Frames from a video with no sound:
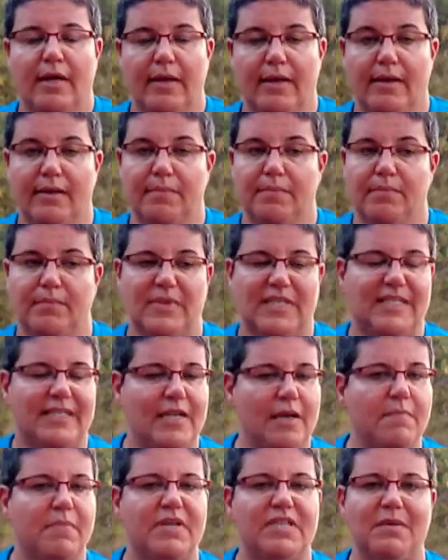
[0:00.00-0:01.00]
eh,
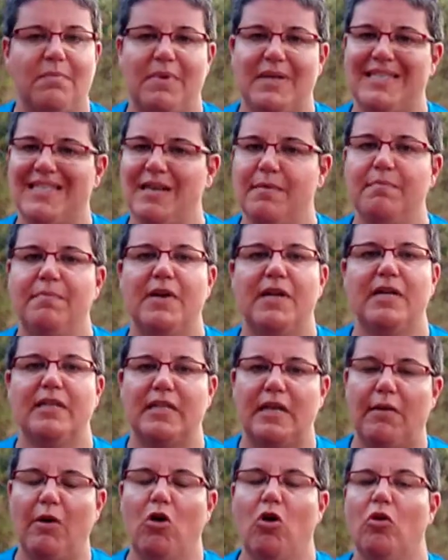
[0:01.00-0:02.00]
siempre, siempre, siempre
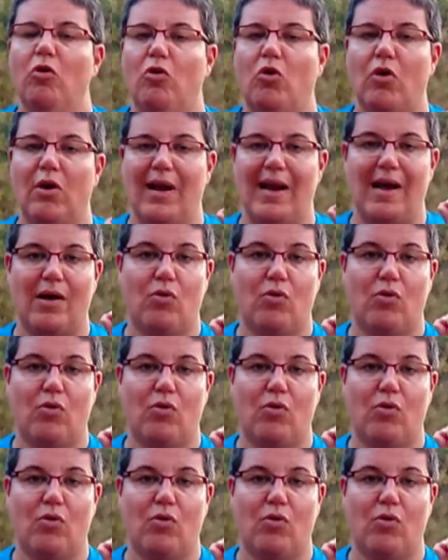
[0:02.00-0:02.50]
trabajo con